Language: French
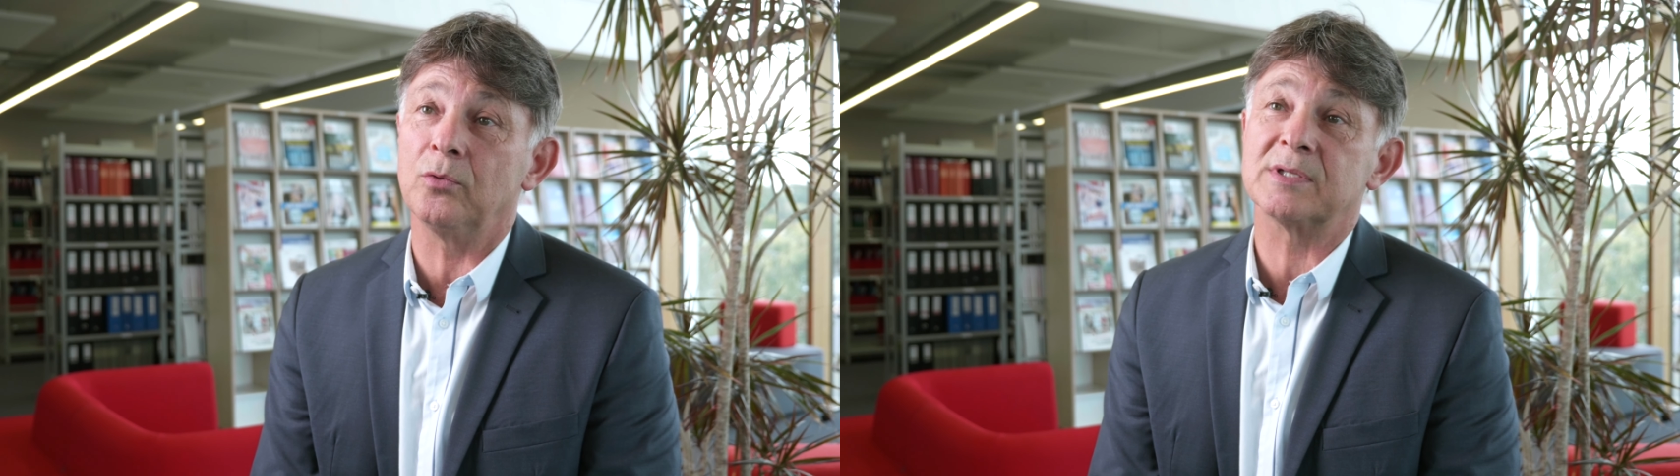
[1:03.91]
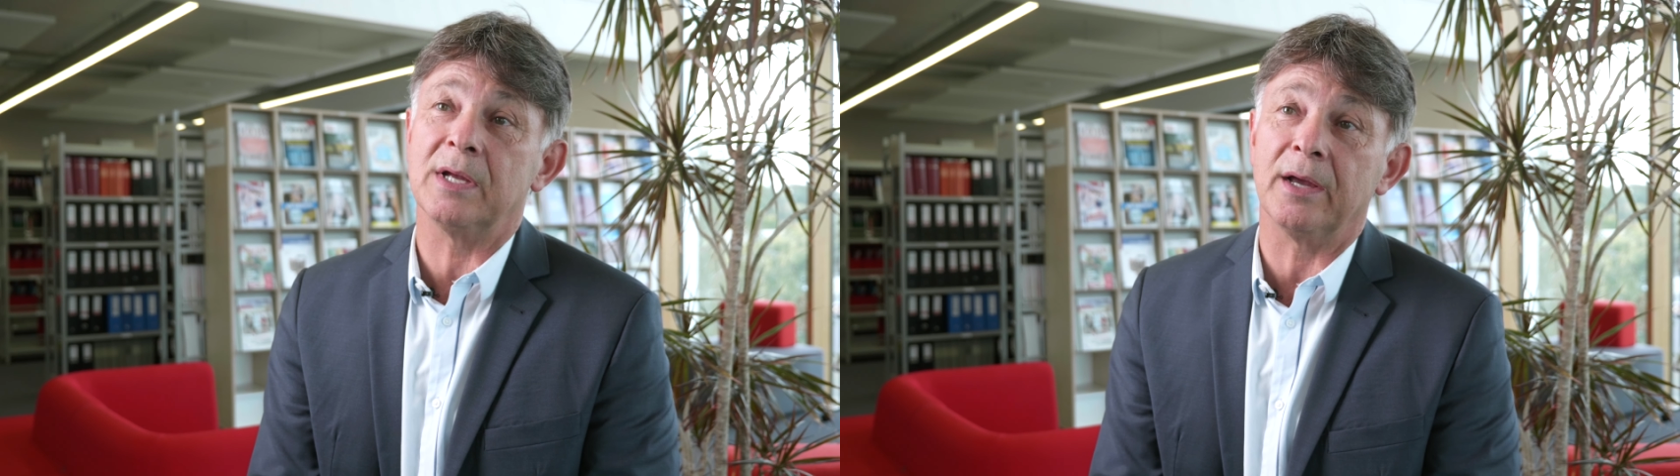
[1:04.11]

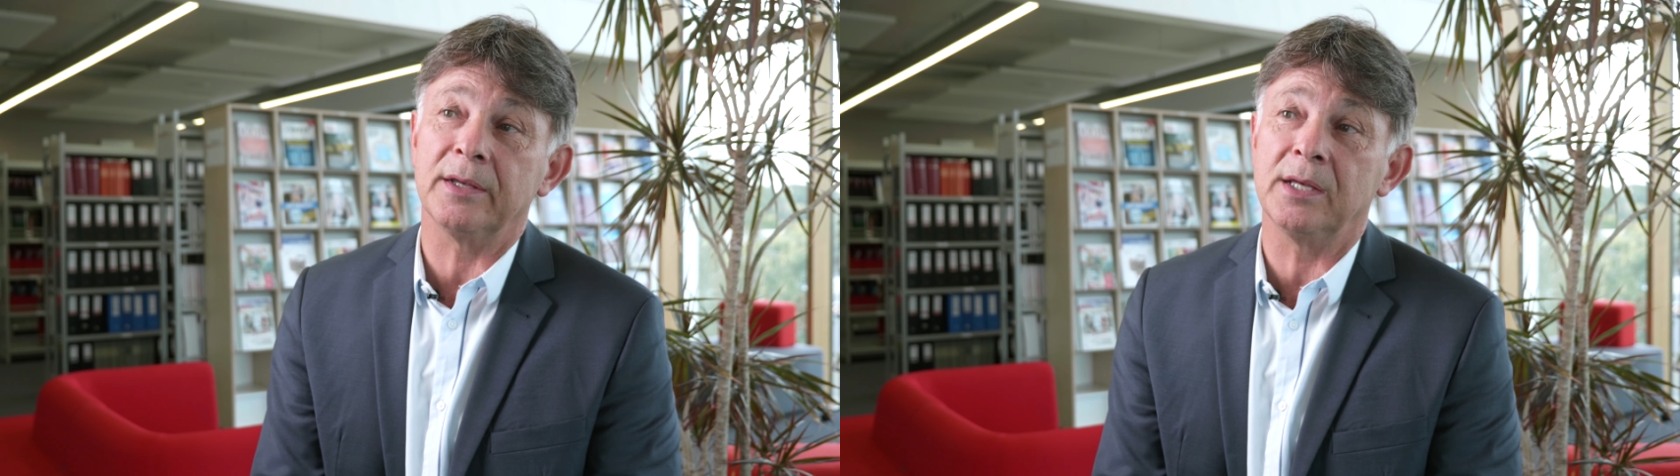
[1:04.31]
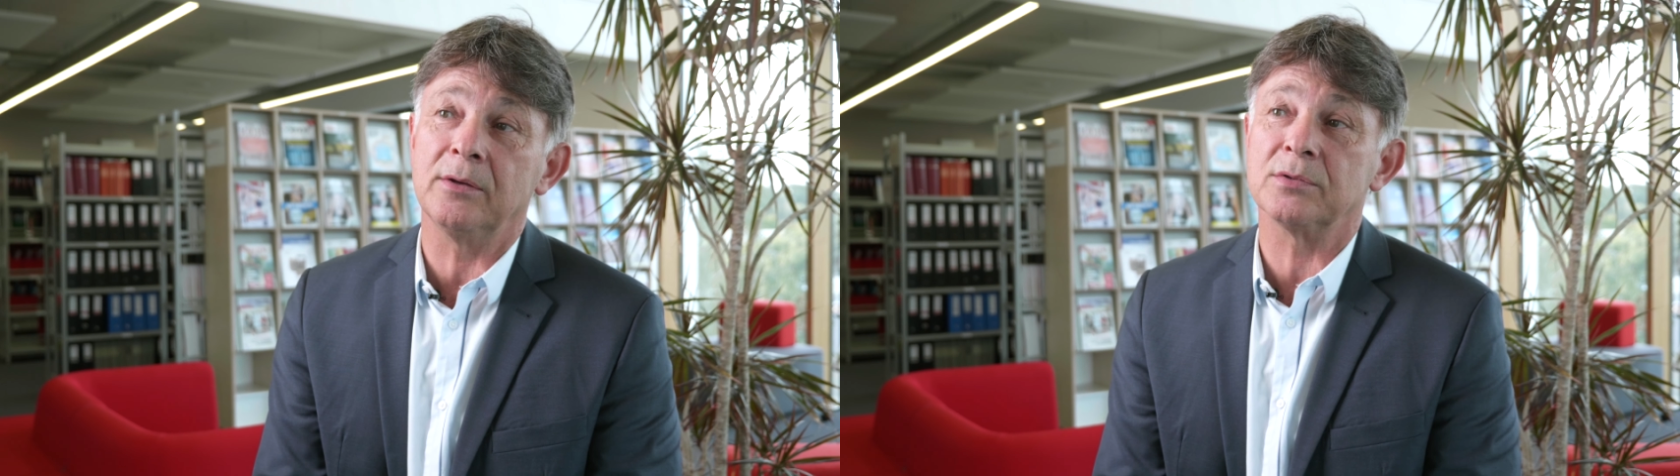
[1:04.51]
aux
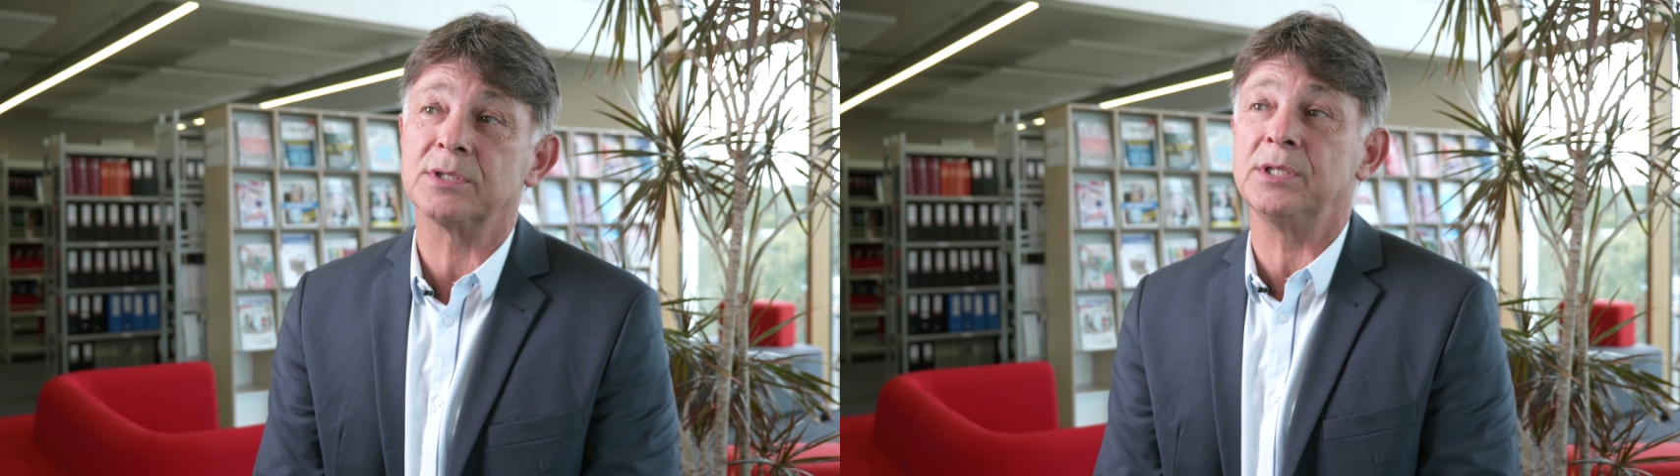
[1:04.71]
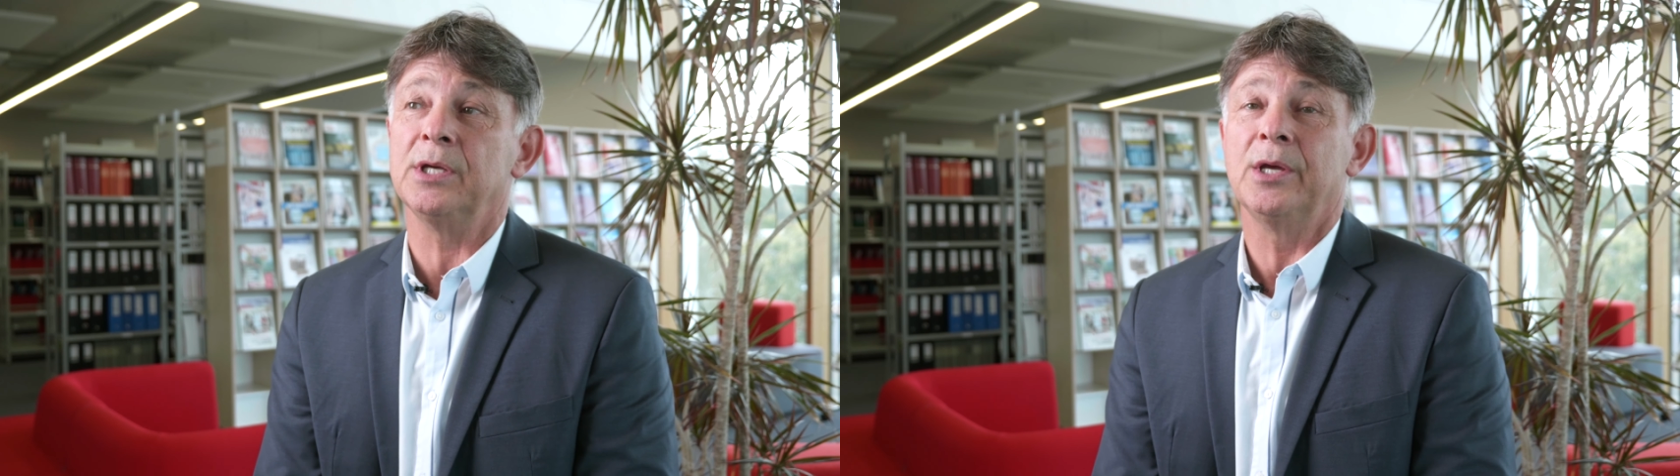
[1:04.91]
salariés
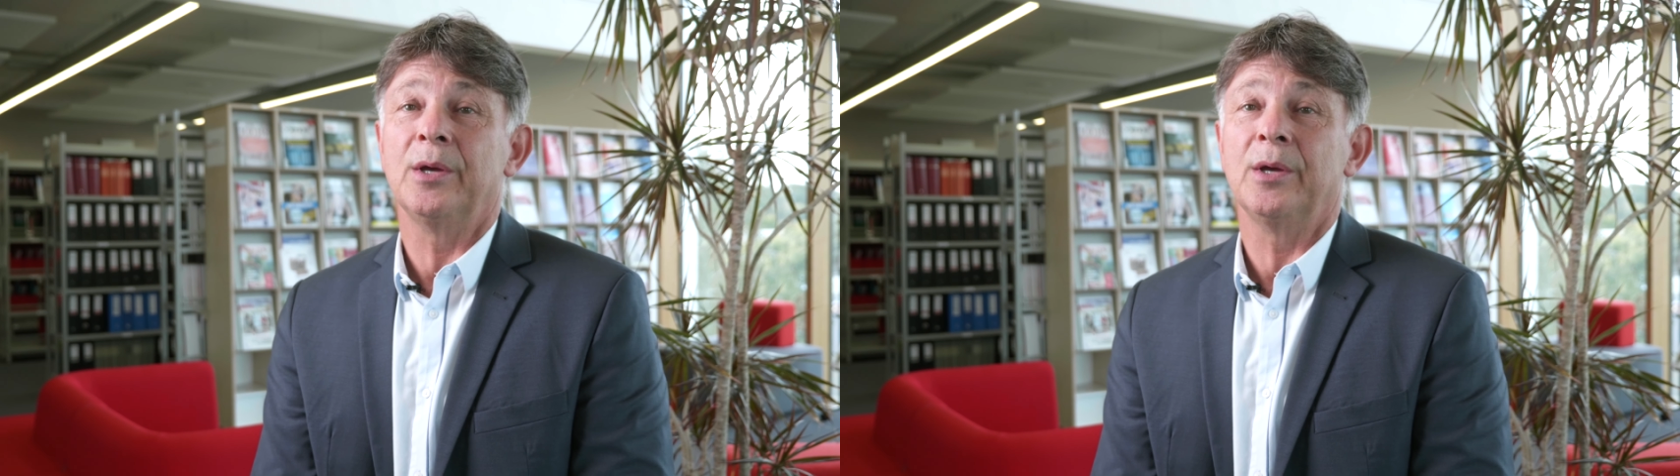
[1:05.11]
aussi,